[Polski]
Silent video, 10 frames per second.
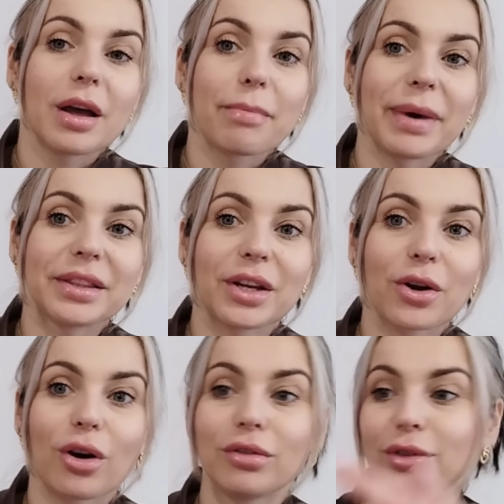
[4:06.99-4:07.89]
y,
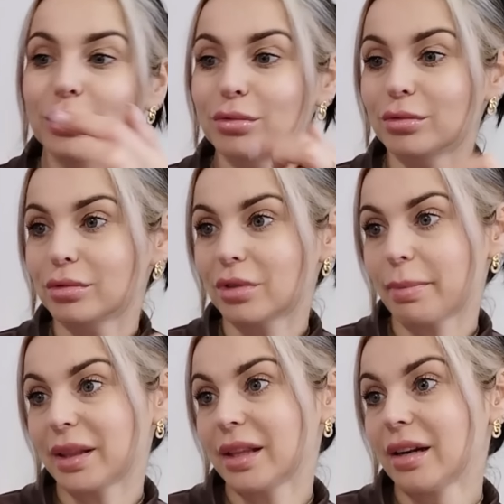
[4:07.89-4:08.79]
panterkową, to
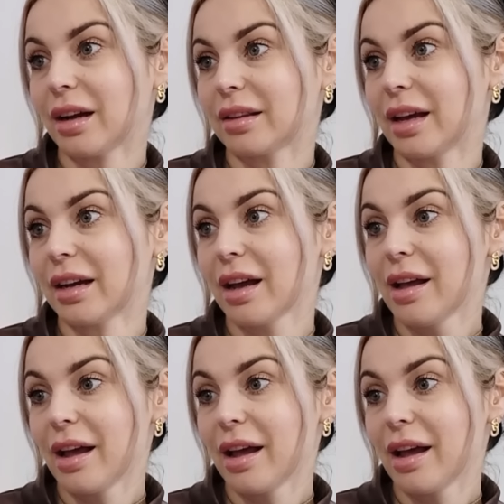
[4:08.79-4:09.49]
panterka, tak?